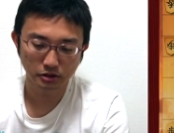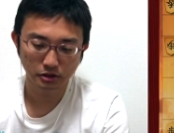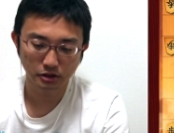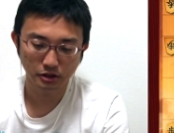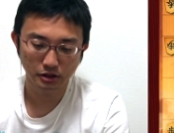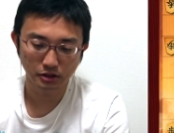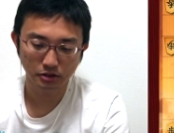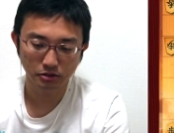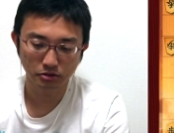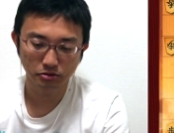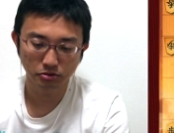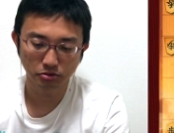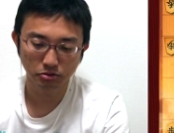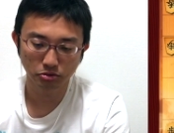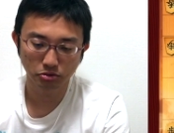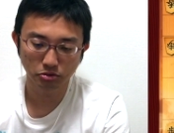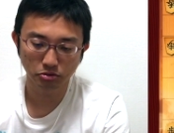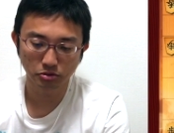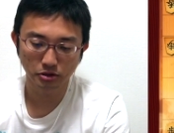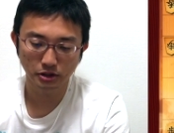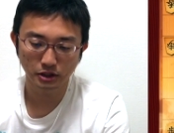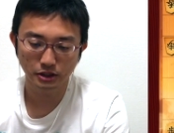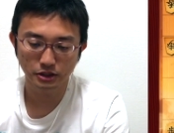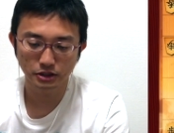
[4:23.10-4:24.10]
角を
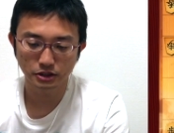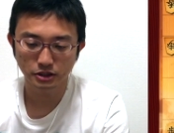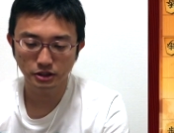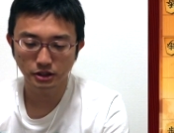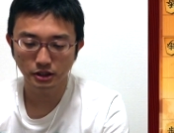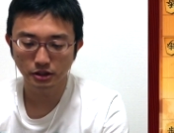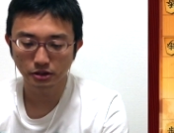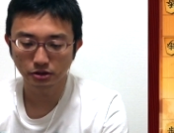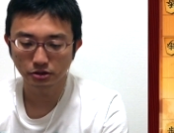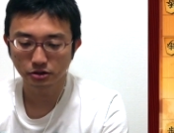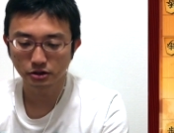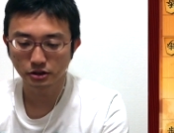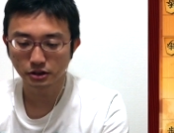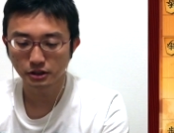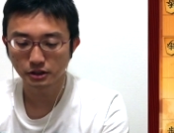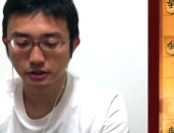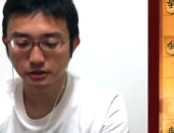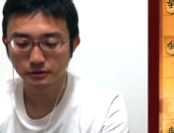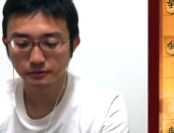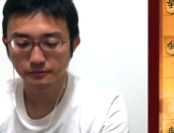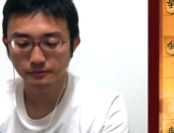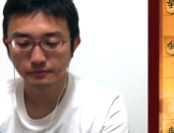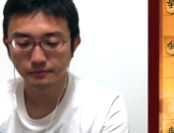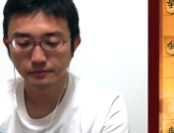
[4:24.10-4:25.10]
交換していく。
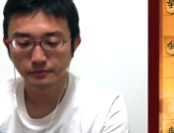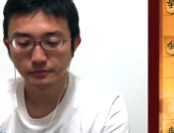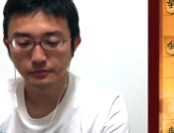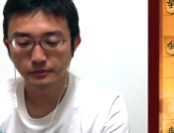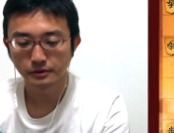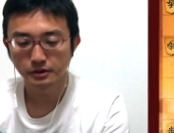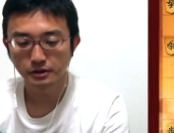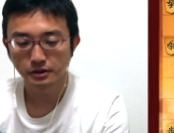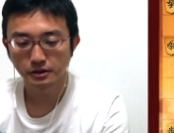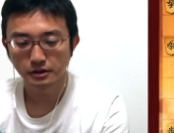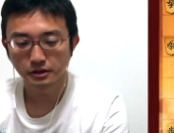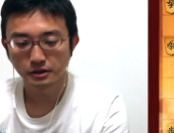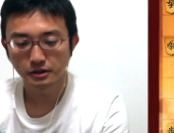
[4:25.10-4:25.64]
角換わり。